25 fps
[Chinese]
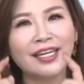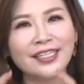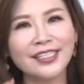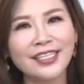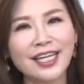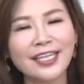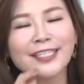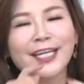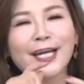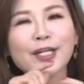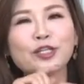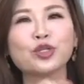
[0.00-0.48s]

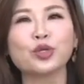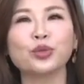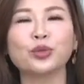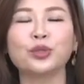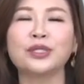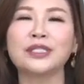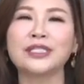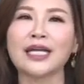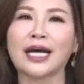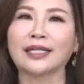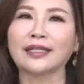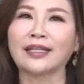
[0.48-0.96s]
现在
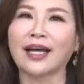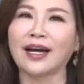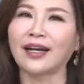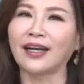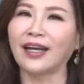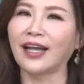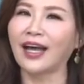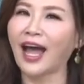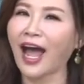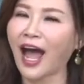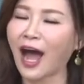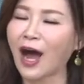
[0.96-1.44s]
终于想
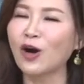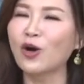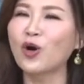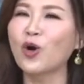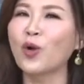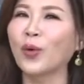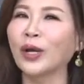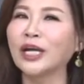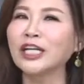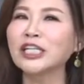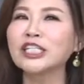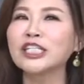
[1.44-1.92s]
到了，
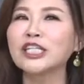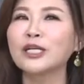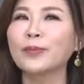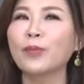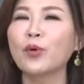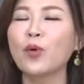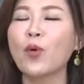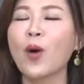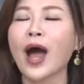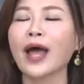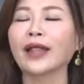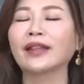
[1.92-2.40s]
好，为时
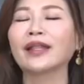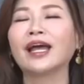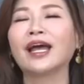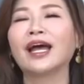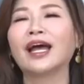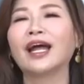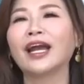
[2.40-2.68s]
不晚。